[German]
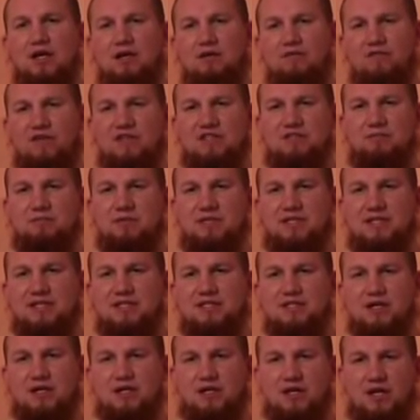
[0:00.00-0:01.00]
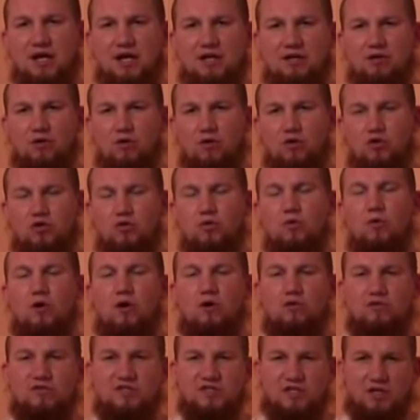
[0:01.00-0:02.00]
wenn sie mit dieser Kleiderordnung
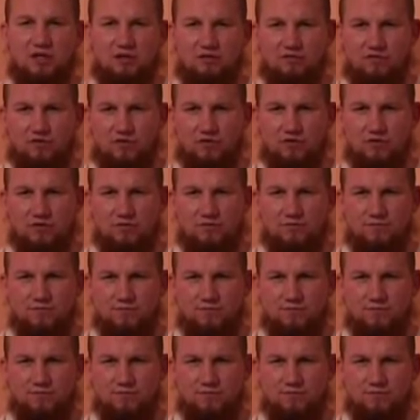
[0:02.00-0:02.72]
rausgehen würde.